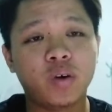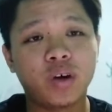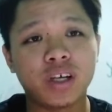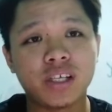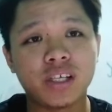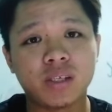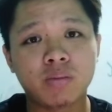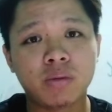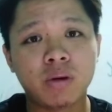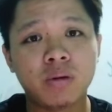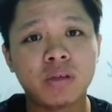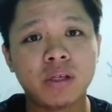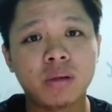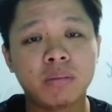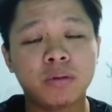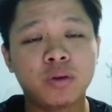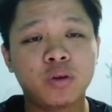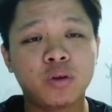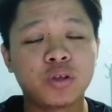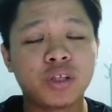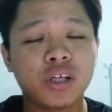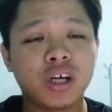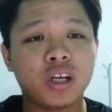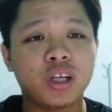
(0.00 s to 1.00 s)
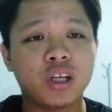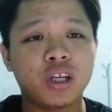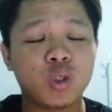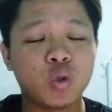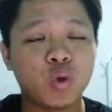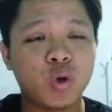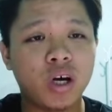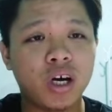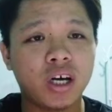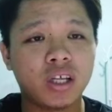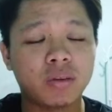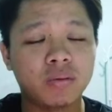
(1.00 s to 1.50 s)
Oke, sebelum saya meneruskan
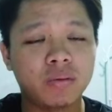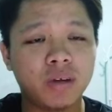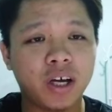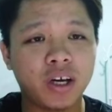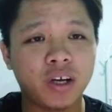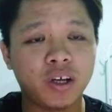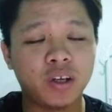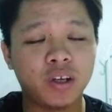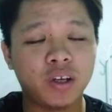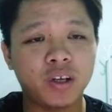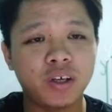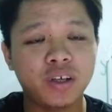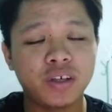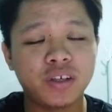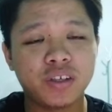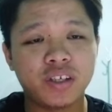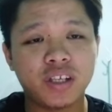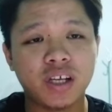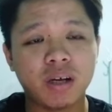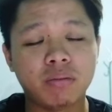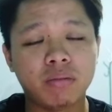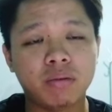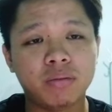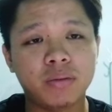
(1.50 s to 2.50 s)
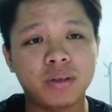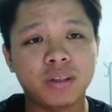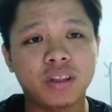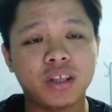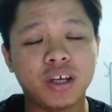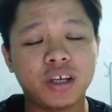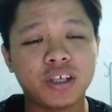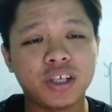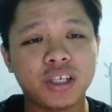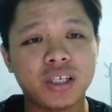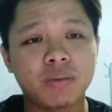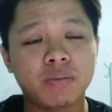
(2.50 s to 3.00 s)
isu hangat hari ini, saya
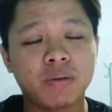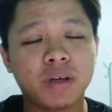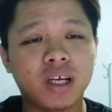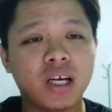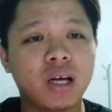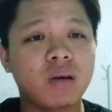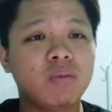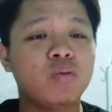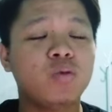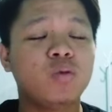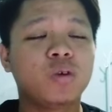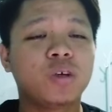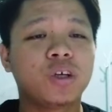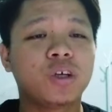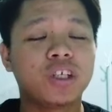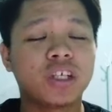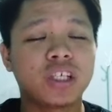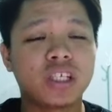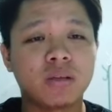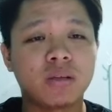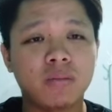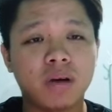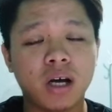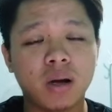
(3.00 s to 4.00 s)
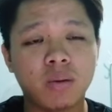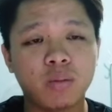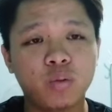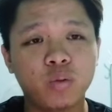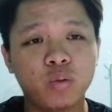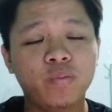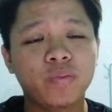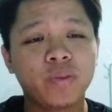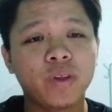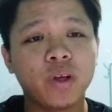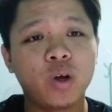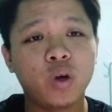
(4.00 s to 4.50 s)
meminta jasa baik kamu, kerjasama
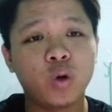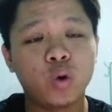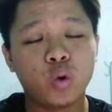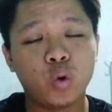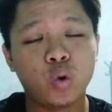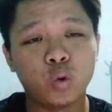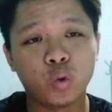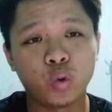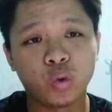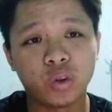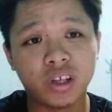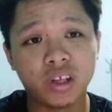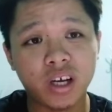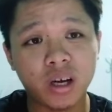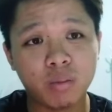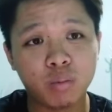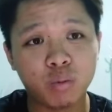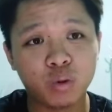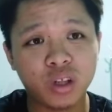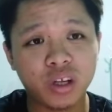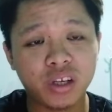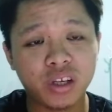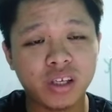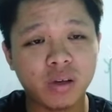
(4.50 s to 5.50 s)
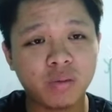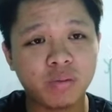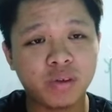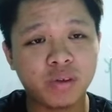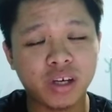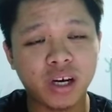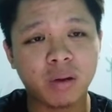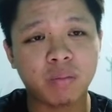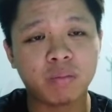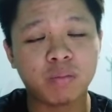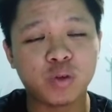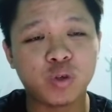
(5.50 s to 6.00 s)
kamu, untuk tekan butang
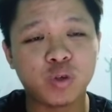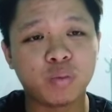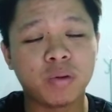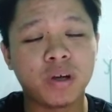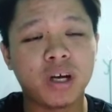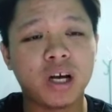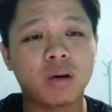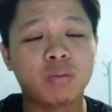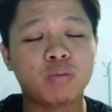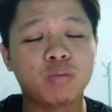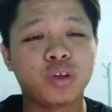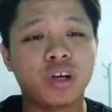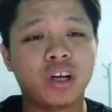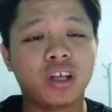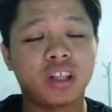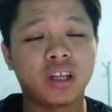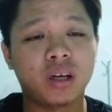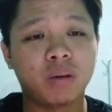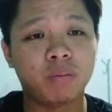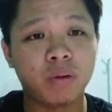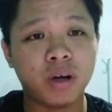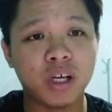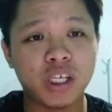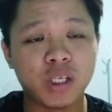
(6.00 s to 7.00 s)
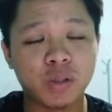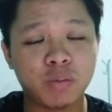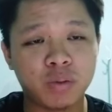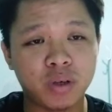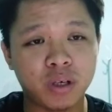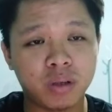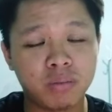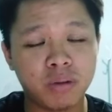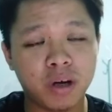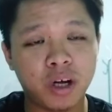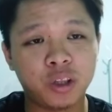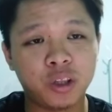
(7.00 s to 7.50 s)
subscribe supaya kamu tidak terlepas
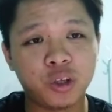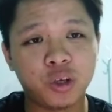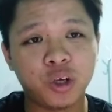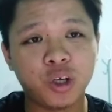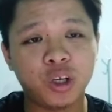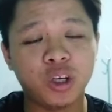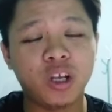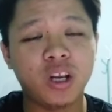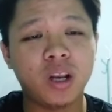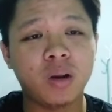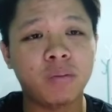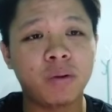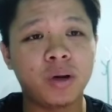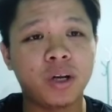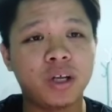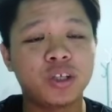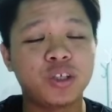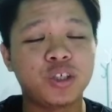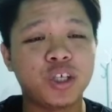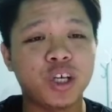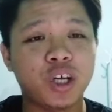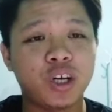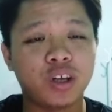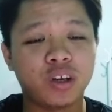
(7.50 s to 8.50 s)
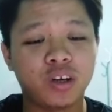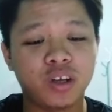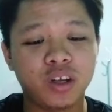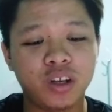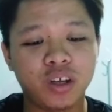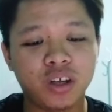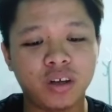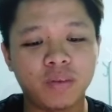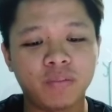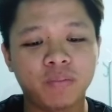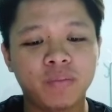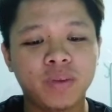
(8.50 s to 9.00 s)
perkembangan terkini daripada channel
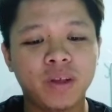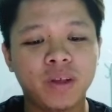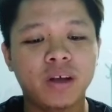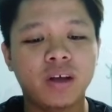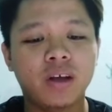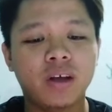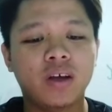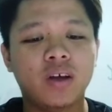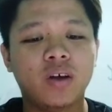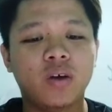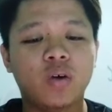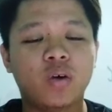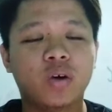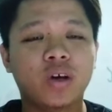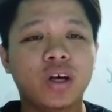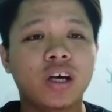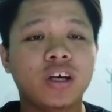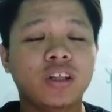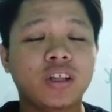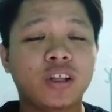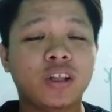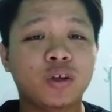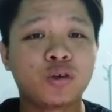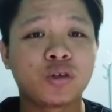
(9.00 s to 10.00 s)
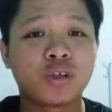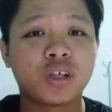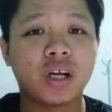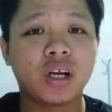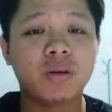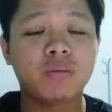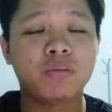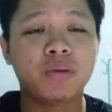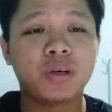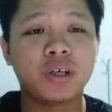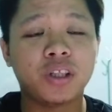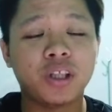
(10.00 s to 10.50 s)
ini. Oke, kita
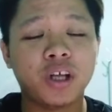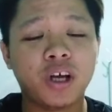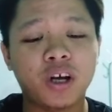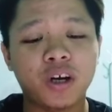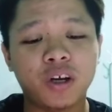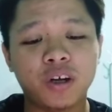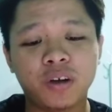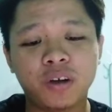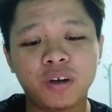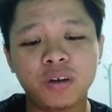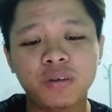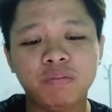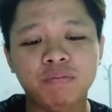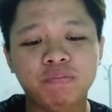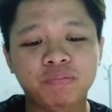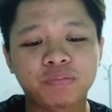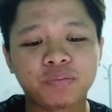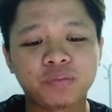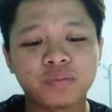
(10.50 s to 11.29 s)
teruskan berita hari ini.